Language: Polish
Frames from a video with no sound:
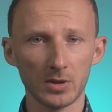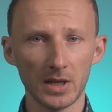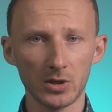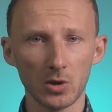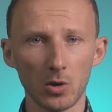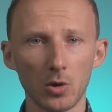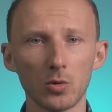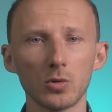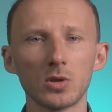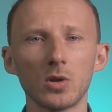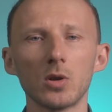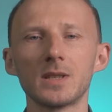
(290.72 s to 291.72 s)
zaś koloru
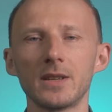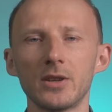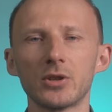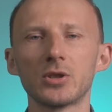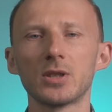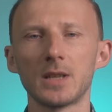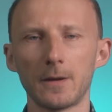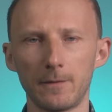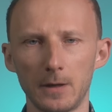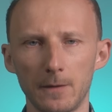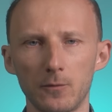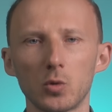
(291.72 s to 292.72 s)
stolca jeszcze za
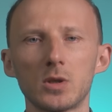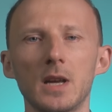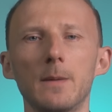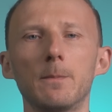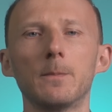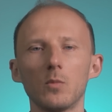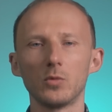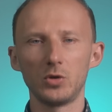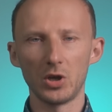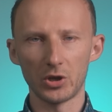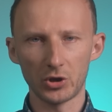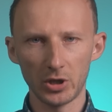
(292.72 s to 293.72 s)
chwilę wrócę.
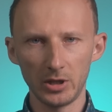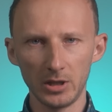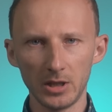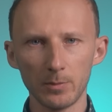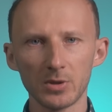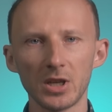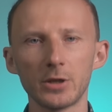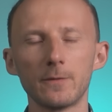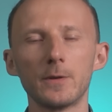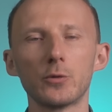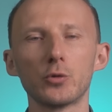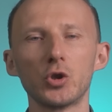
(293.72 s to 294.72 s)
Jeszcze innym zaś
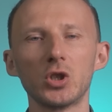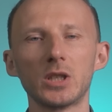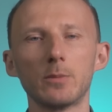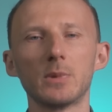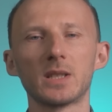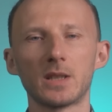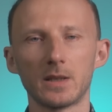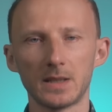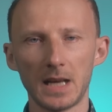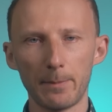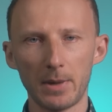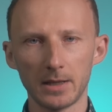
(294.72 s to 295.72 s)
wyróżnikiem jest
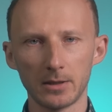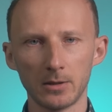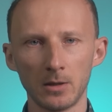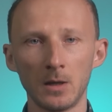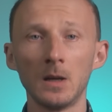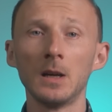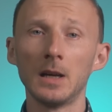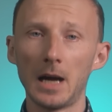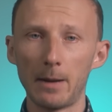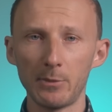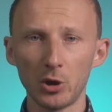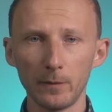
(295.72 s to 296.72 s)
zapach
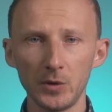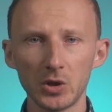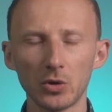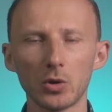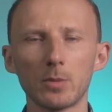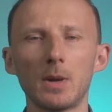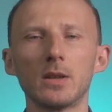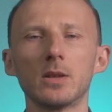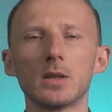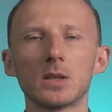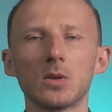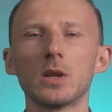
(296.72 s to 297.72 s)
a mianowicie normalny
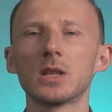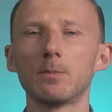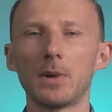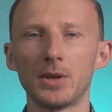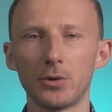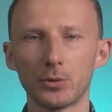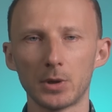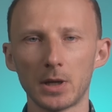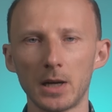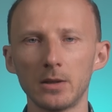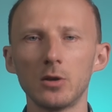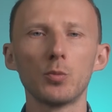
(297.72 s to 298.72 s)
stolec ma
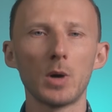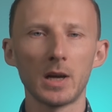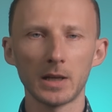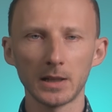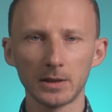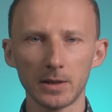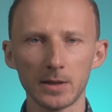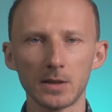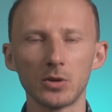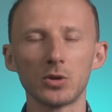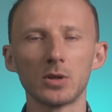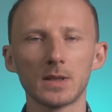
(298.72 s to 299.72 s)
neutralny lub
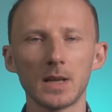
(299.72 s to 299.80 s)
charakterystyczny